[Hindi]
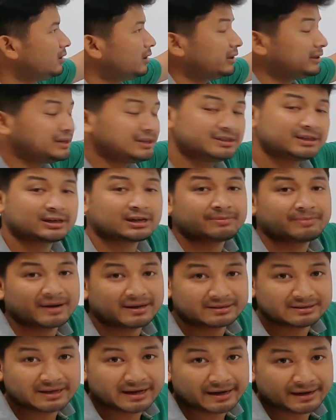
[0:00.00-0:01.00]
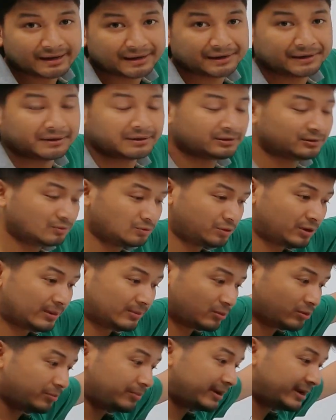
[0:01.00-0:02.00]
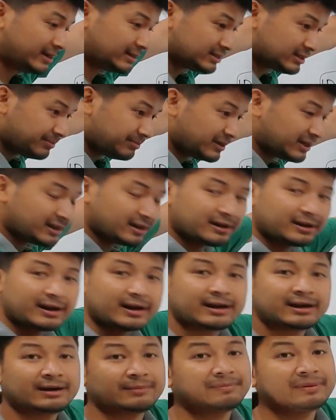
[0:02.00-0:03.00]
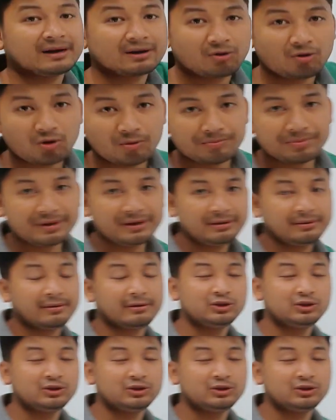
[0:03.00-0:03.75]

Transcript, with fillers: और टीचर के पास जाएंगे तो आपको पहले सबमिट करना है अपना कॉपी